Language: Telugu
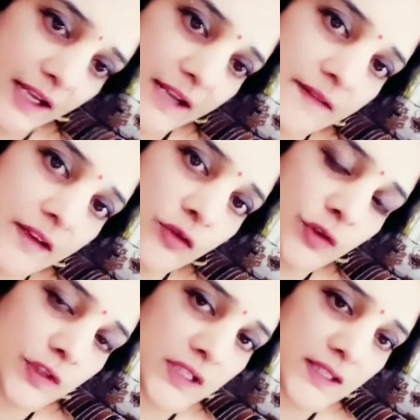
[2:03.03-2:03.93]
సెకండ్
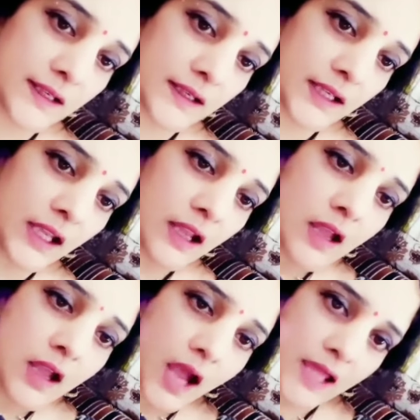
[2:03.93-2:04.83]
వేవ్కి వచ్చేసరికి
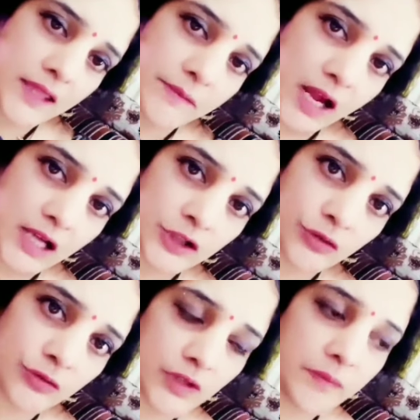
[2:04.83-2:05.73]
అది
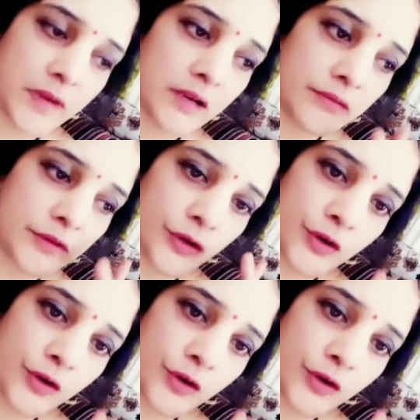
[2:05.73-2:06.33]
మార్చుకుంది మనం